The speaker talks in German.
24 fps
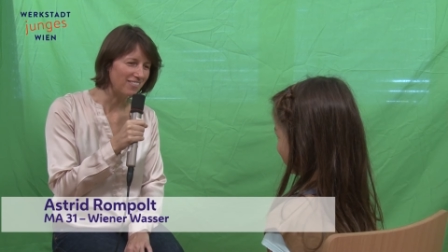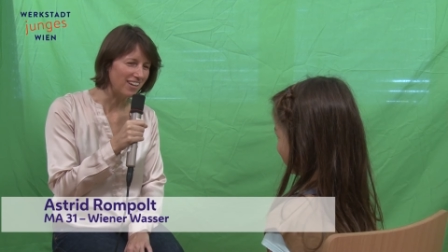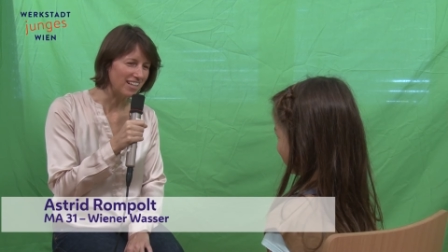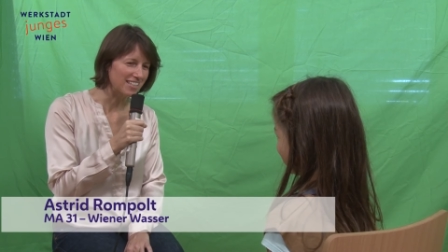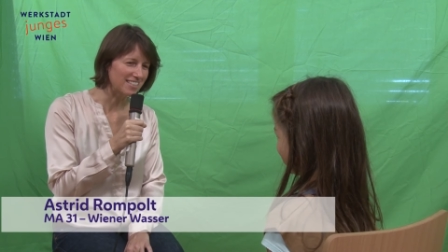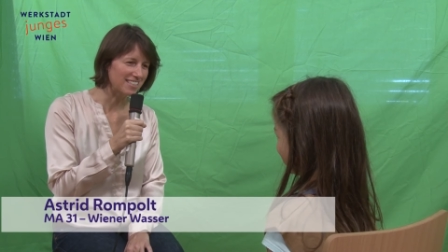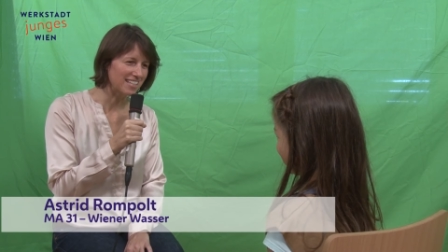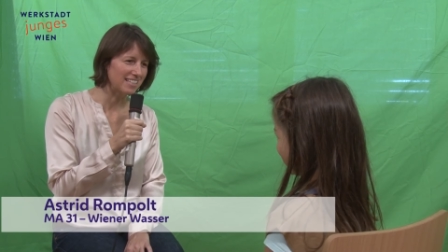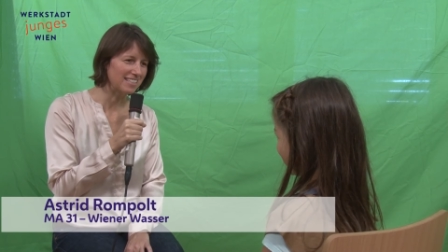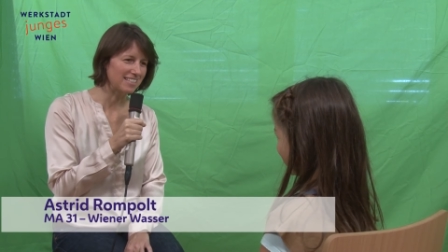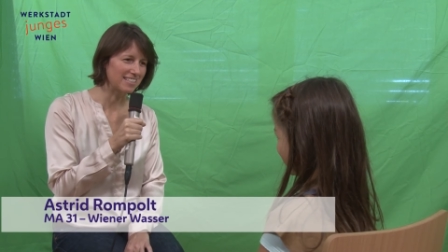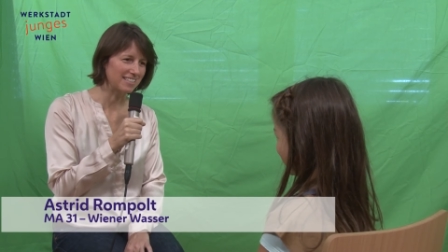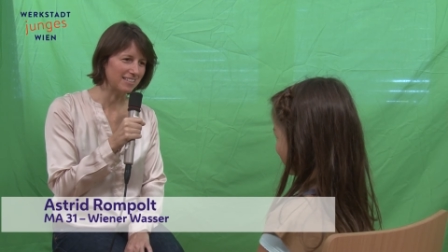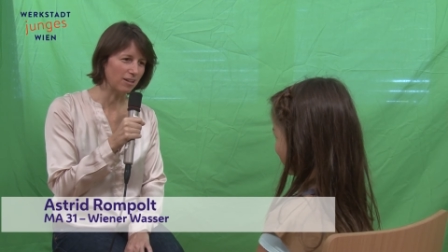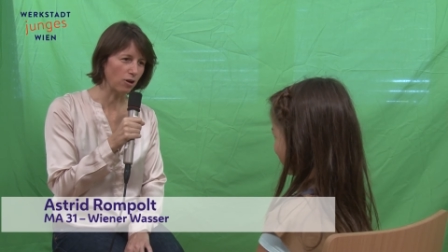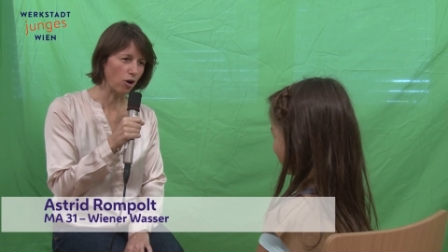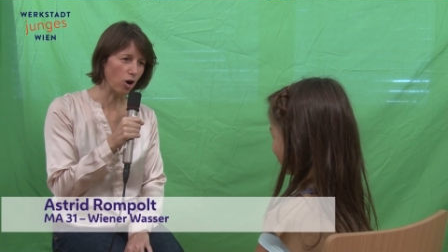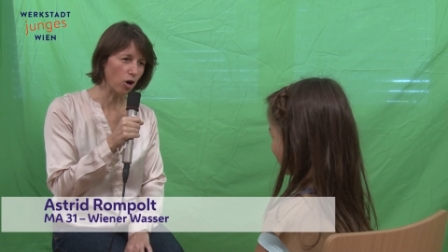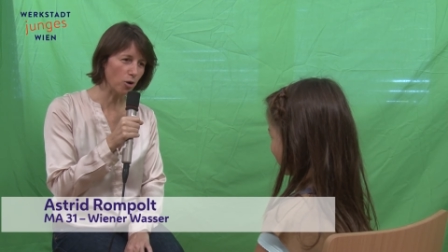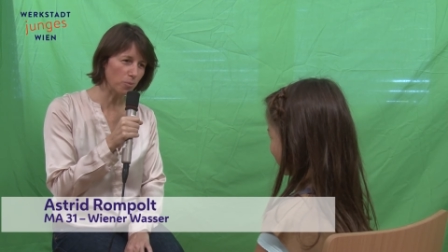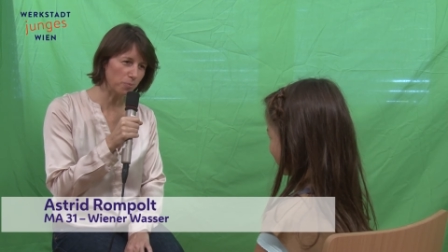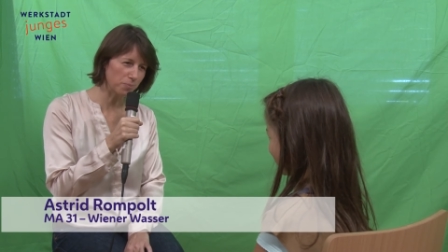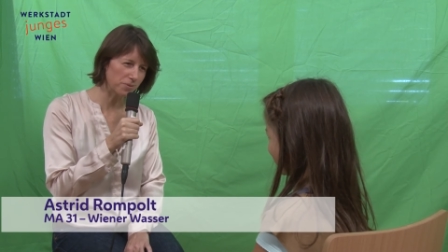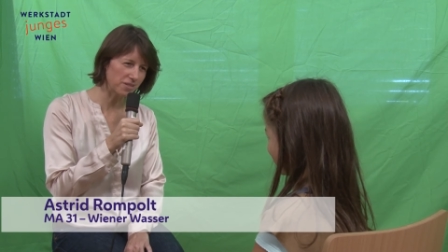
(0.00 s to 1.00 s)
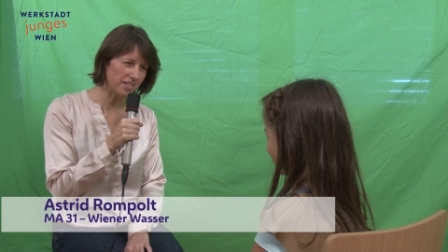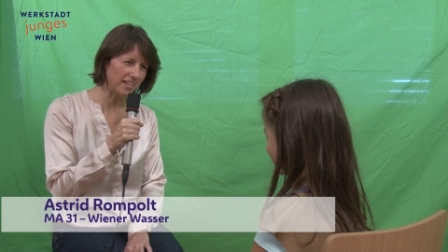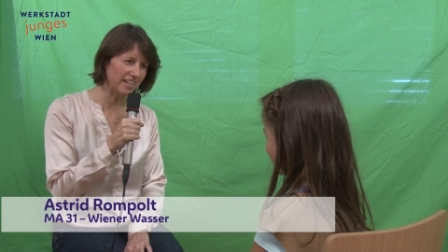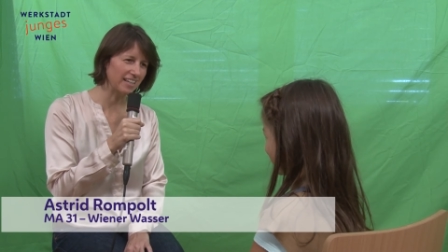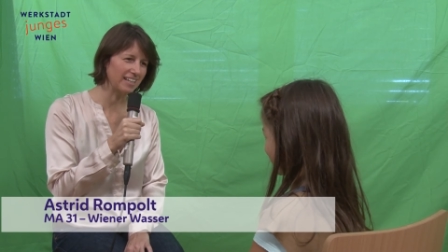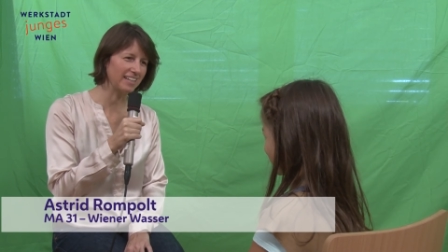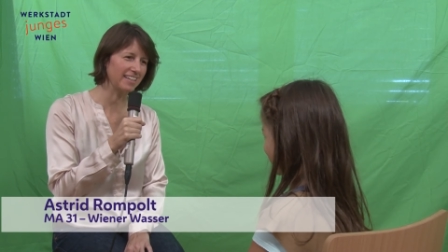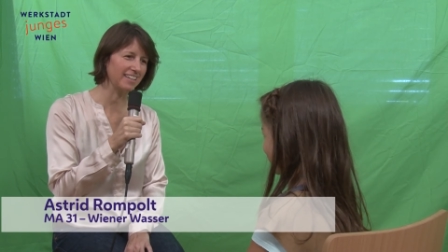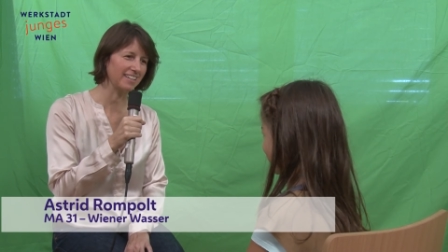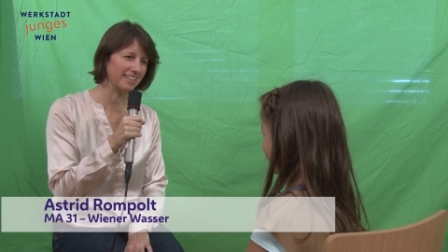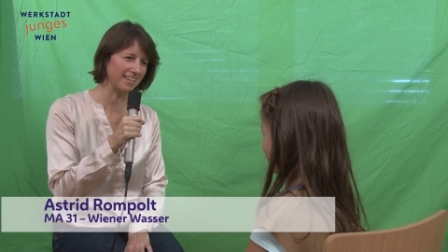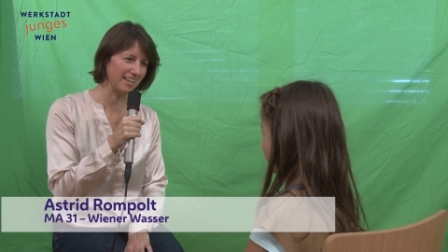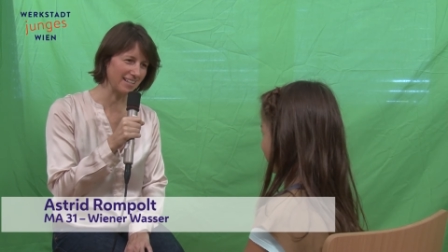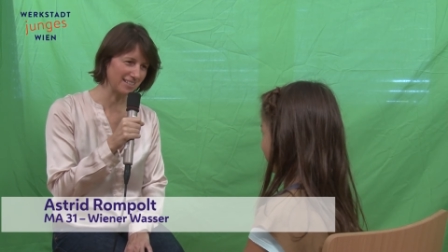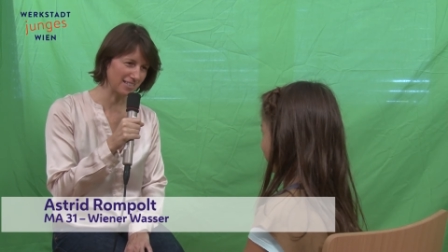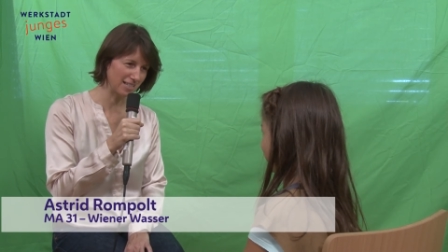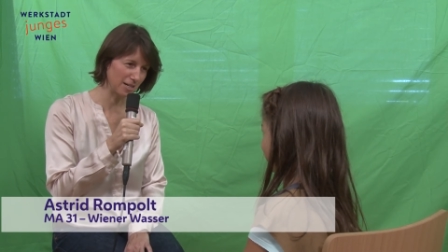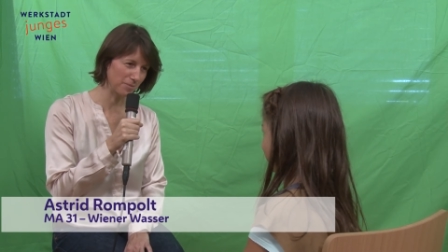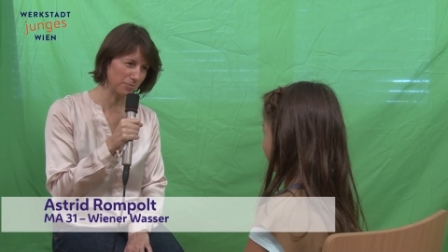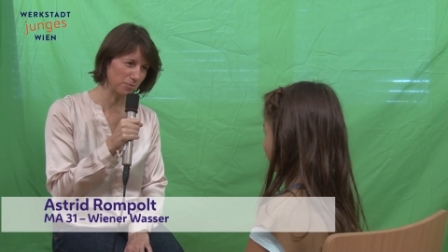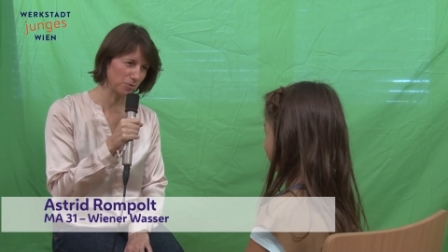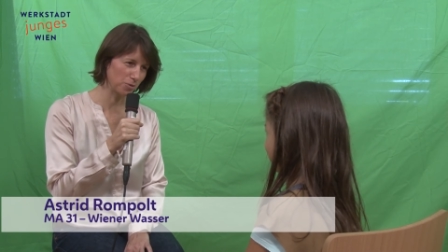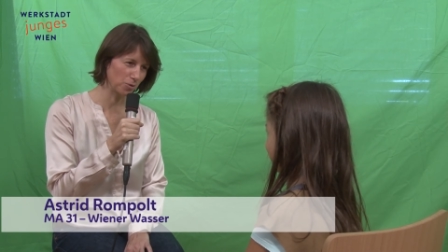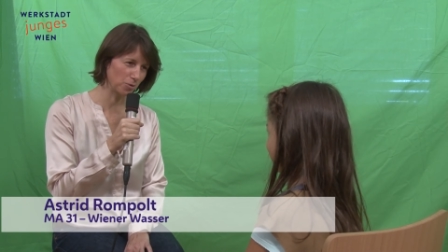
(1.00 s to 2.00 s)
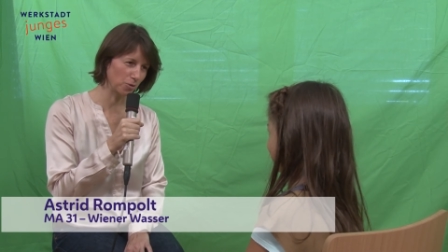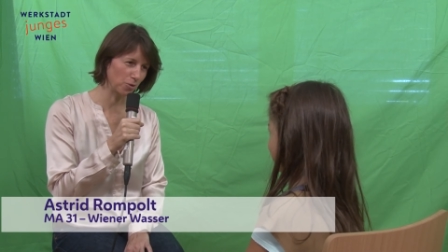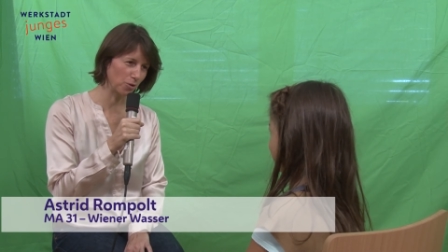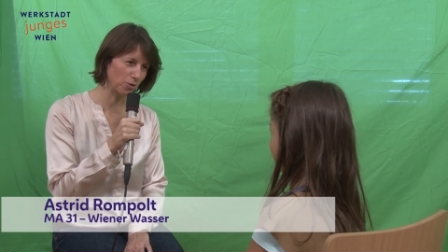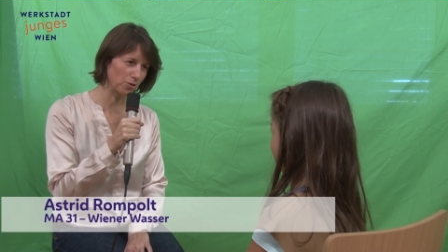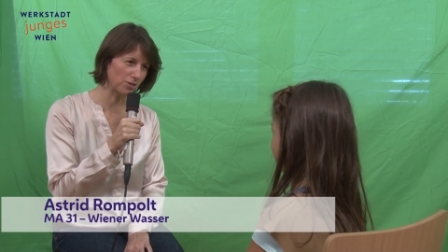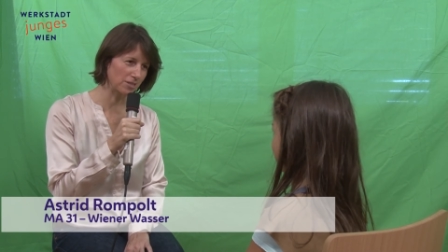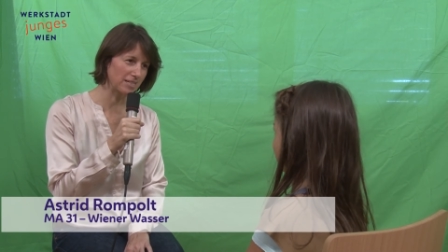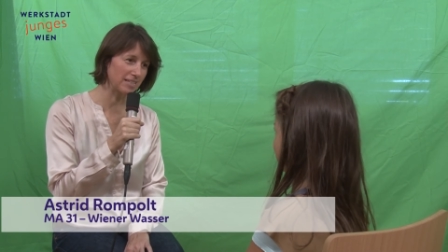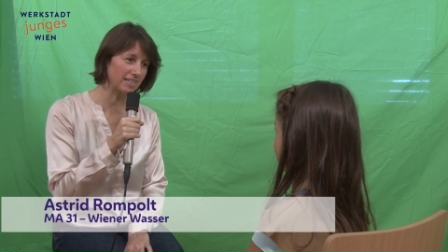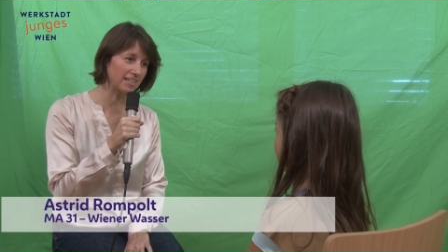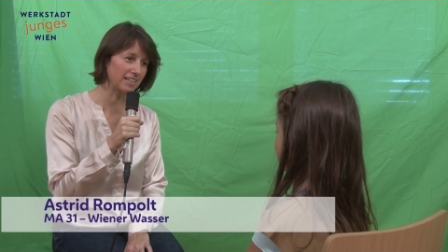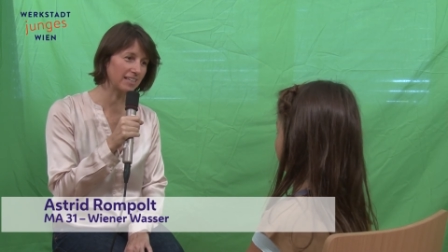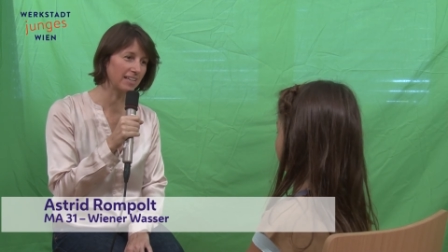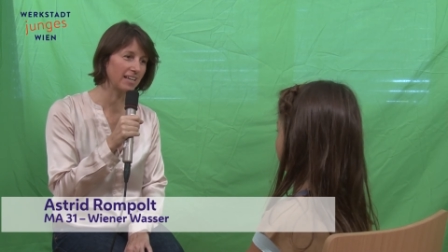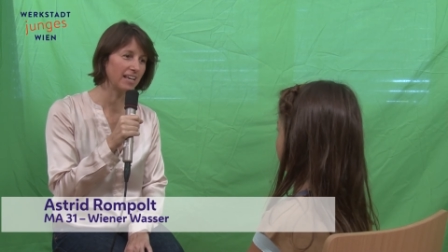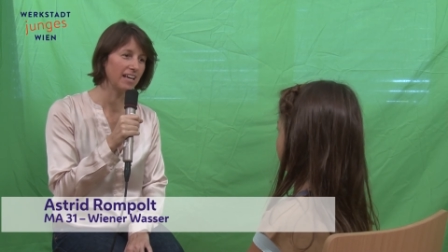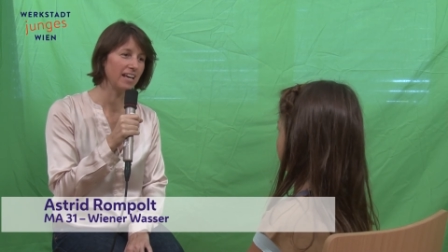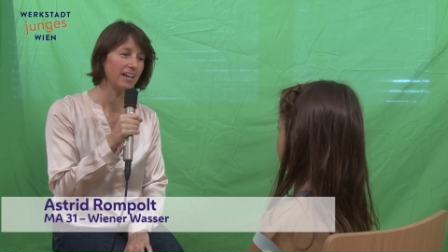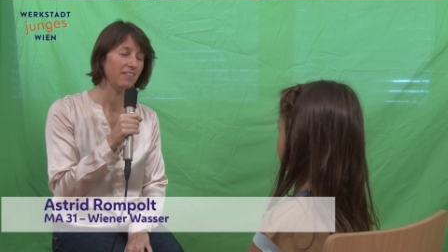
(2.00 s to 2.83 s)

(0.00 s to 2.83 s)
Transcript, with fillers: Wasser ist hauptsächlich deshalb so köstlich,